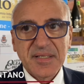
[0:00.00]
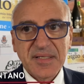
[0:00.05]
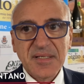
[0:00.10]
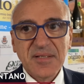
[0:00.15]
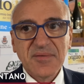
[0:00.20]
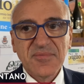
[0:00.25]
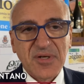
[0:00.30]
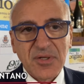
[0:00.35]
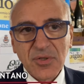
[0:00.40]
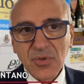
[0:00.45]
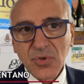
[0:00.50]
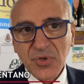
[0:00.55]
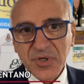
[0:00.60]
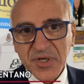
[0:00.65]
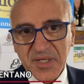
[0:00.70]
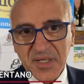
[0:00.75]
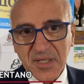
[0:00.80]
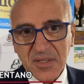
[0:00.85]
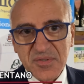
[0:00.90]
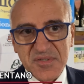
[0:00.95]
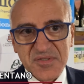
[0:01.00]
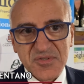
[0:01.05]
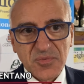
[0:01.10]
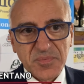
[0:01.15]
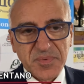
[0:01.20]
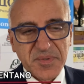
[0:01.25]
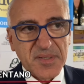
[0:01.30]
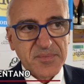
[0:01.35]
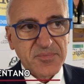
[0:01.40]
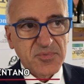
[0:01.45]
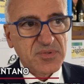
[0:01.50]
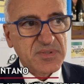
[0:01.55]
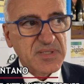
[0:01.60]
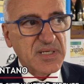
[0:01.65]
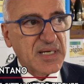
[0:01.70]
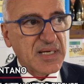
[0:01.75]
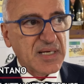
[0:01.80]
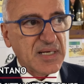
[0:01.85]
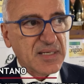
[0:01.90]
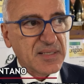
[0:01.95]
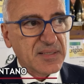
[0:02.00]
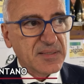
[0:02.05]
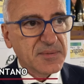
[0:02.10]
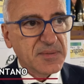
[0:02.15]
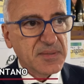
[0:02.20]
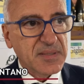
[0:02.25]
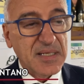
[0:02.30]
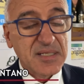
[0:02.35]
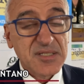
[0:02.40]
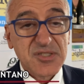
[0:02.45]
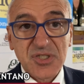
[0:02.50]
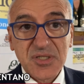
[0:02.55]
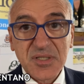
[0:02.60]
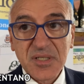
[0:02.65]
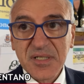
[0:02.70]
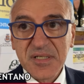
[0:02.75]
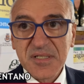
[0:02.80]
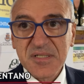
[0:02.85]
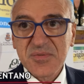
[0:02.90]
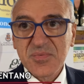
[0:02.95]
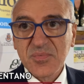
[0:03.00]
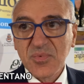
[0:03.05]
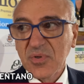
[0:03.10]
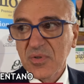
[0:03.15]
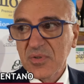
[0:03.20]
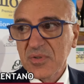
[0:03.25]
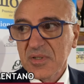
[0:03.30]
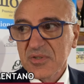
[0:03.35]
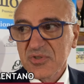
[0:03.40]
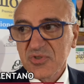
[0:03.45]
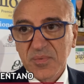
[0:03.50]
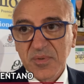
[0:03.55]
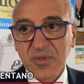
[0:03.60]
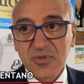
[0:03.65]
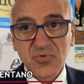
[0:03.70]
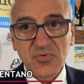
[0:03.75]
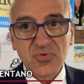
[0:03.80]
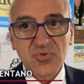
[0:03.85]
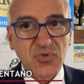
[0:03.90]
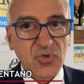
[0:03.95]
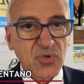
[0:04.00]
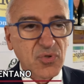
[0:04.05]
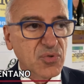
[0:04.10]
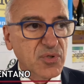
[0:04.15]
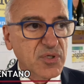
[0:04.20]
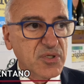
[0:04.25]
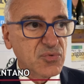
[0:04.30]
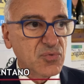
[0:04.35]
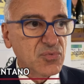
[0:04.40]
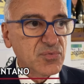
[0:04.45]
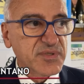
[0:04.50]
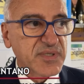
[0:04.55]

il valore che questo premio dà al ciclismo, soprattutto in un